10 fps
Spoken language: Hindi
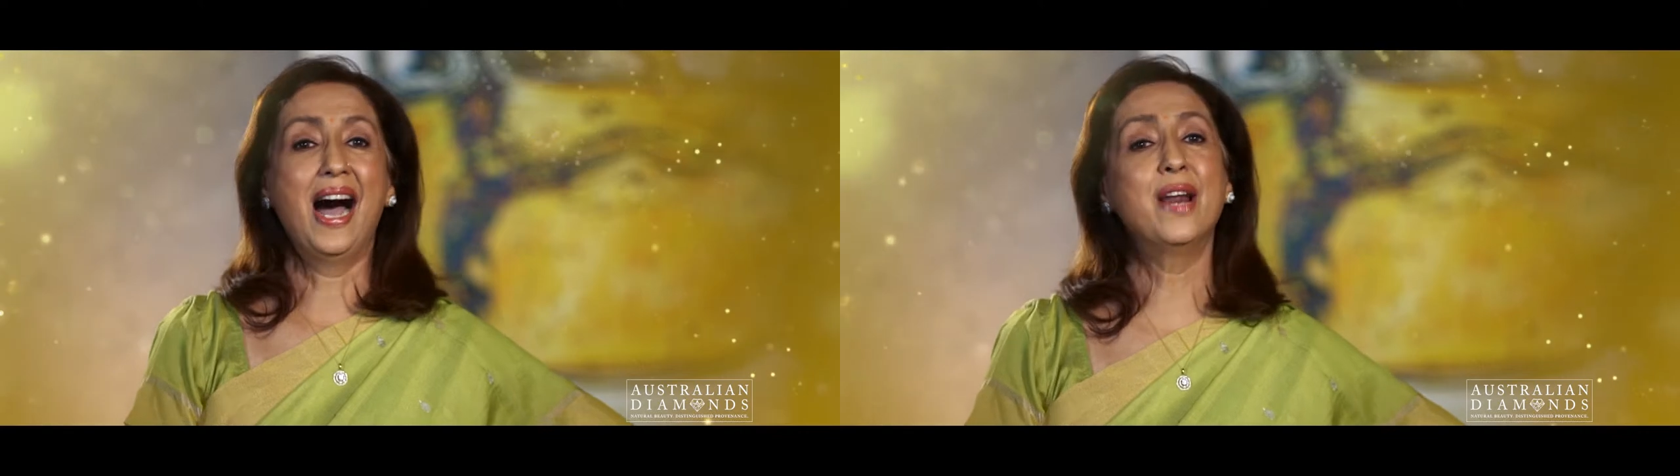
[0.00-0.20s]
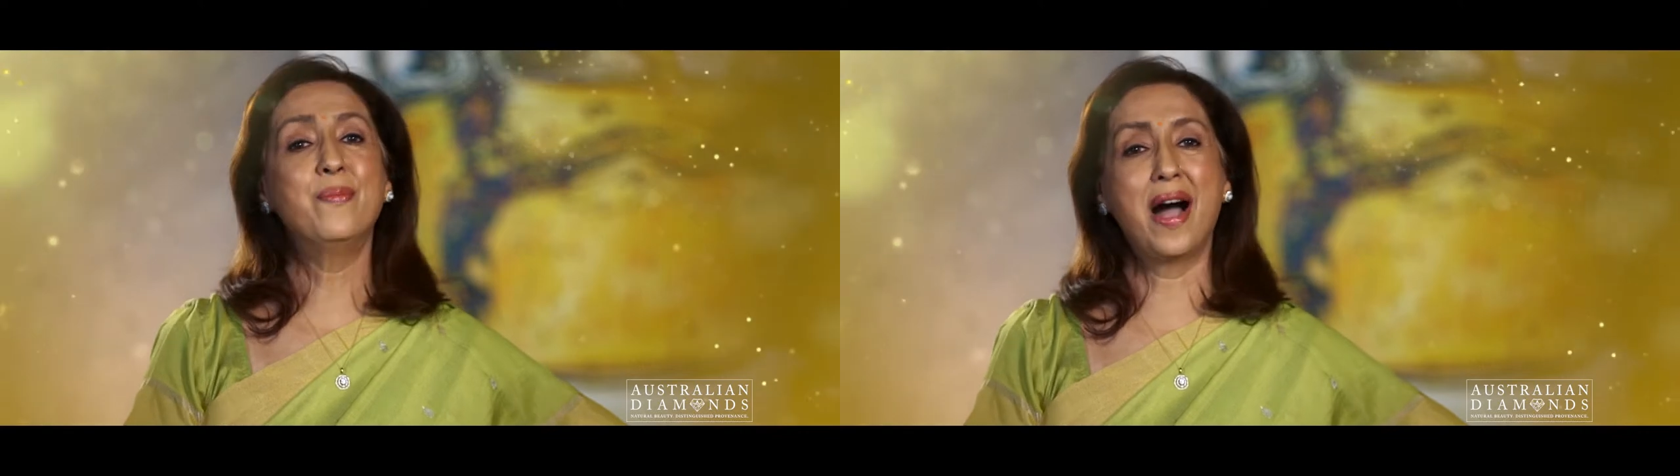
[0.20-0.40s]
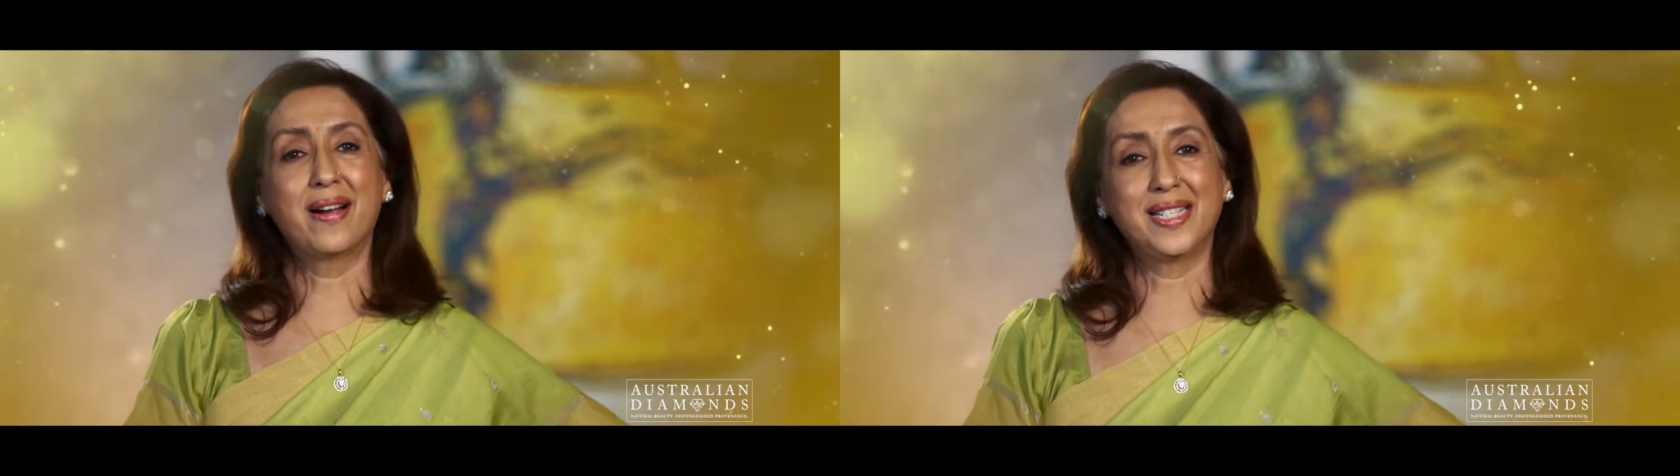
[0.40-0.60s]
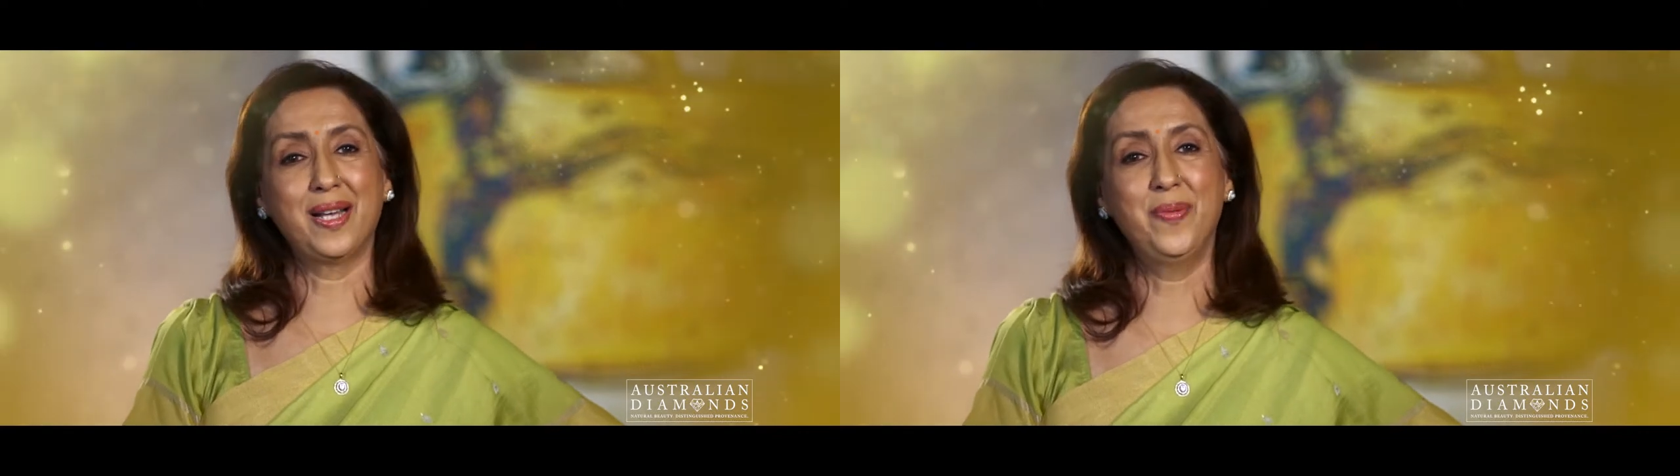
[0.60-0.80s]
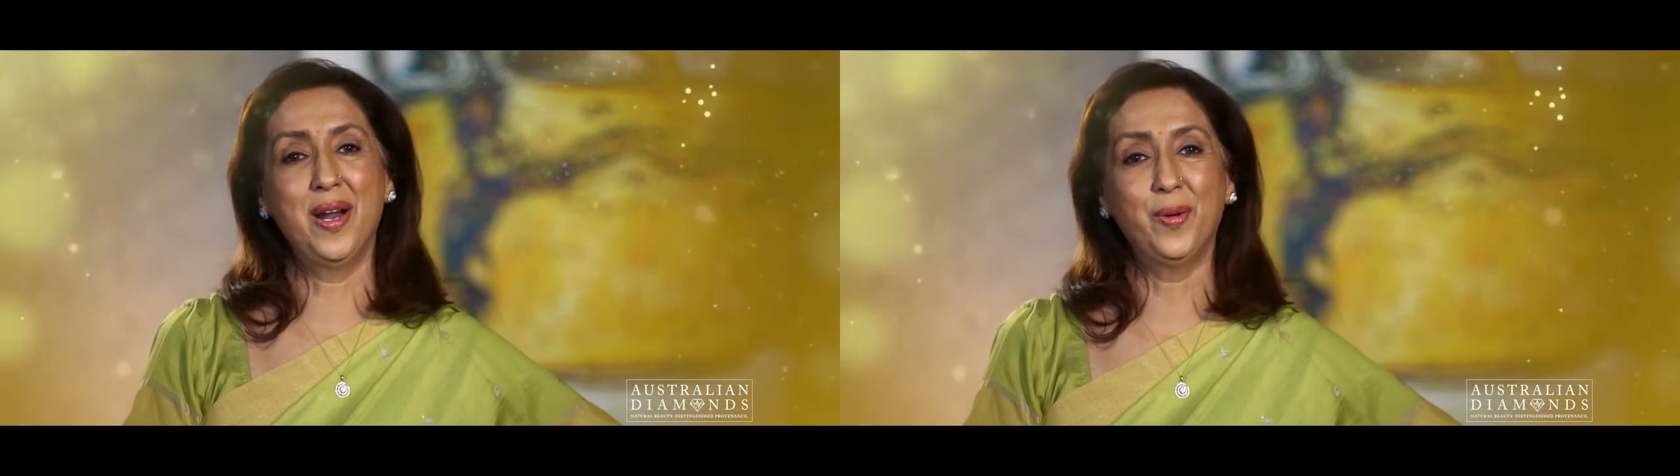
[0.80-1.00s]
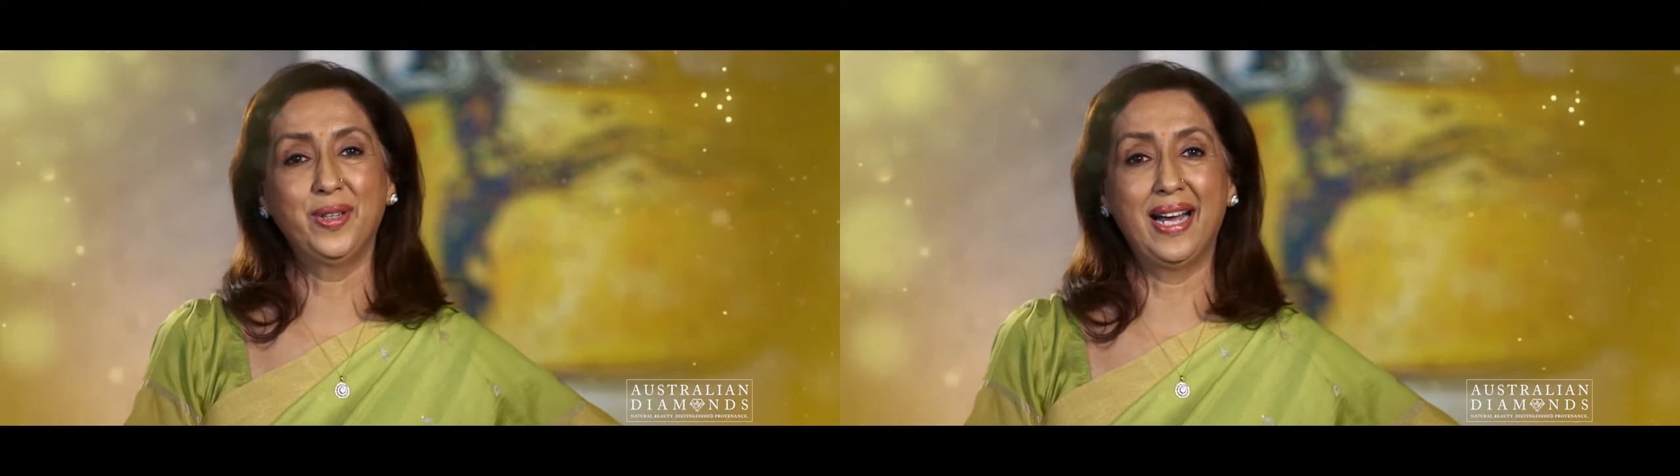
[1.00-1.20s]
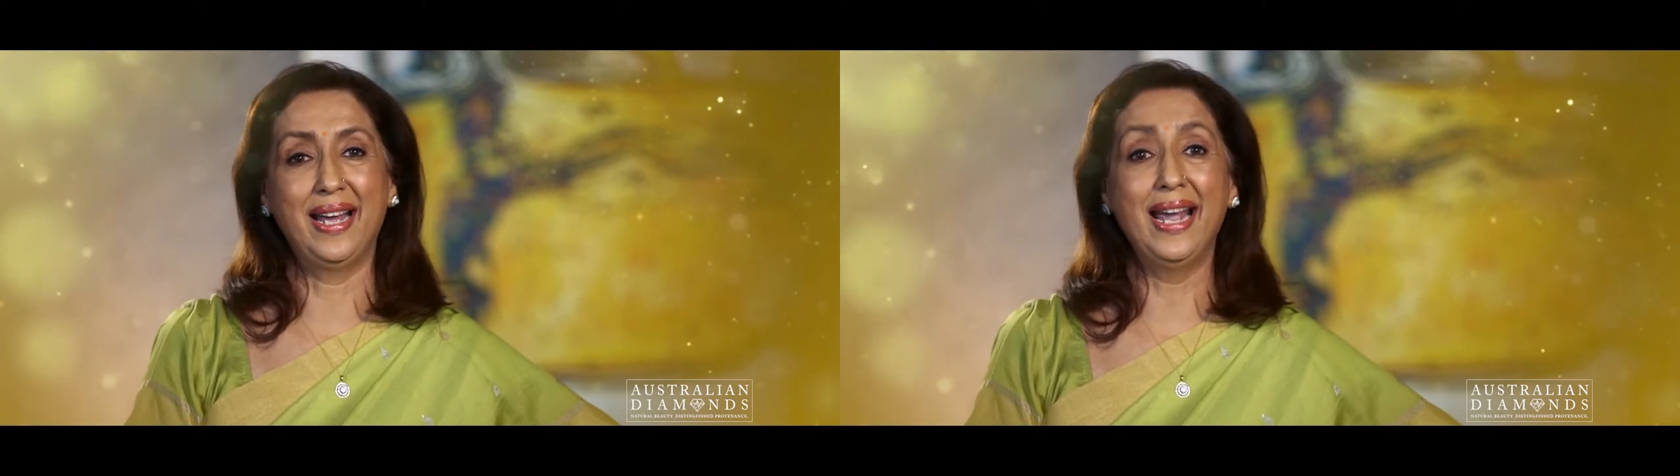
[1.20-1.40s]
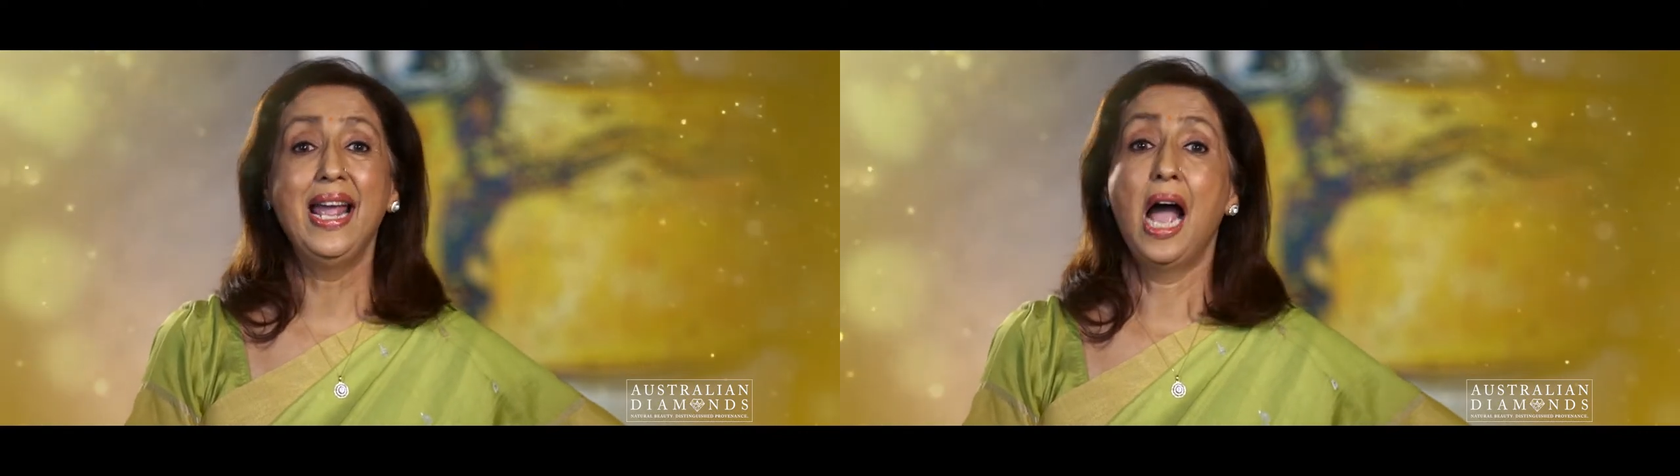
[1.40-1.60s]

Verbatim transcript: हर माँ का सपना होता है